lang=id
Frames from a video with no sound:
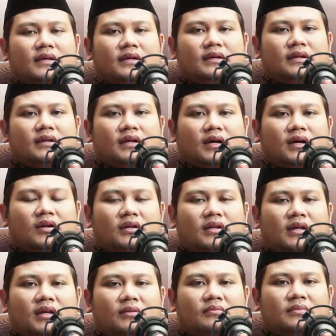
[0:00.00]
nah kalau
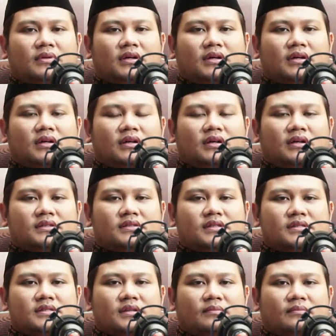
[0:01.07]
dalam uh,
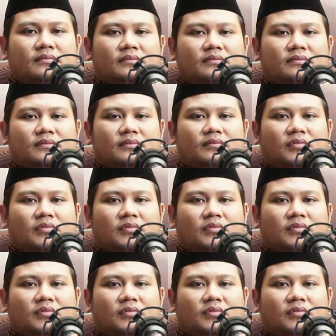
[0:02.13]
sistem